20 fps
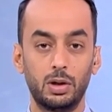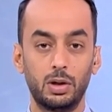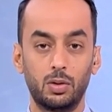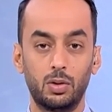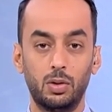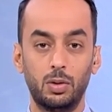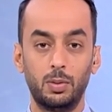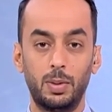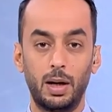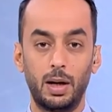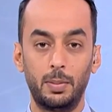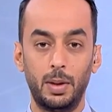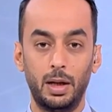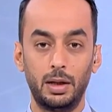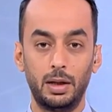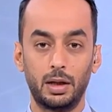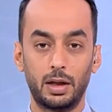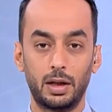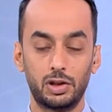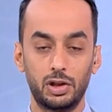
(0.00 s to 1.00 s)
جروب
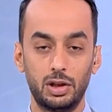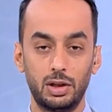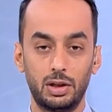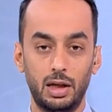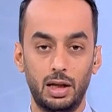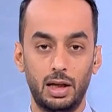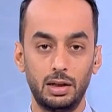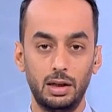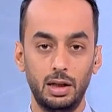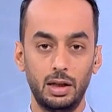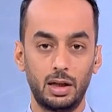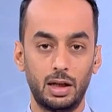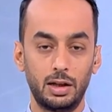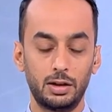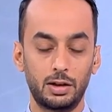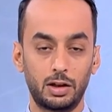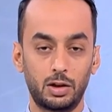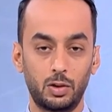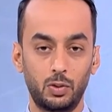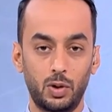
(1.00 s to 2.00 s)
أماني رشيد للحديث
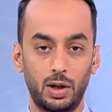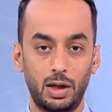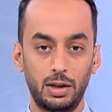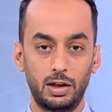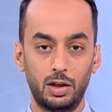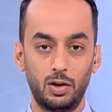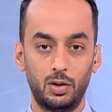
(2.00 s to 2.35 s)
عن تطورات